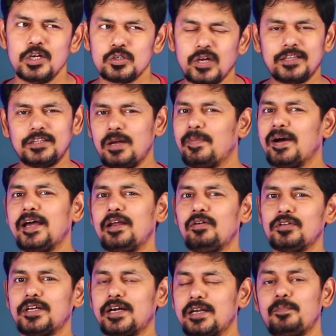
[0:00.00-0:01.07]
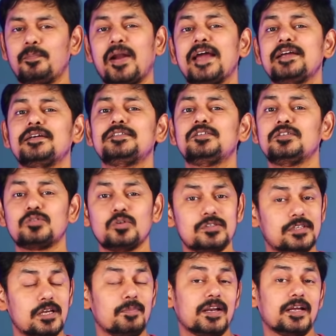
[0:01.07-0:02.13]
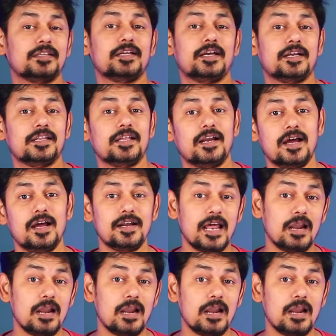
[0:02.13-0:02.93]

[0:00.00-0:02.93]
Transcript: సో అంతా బాగానే ఉంది కానీ ప్రైజ్ చూస్తే మనకి దగ్గర దగ్గర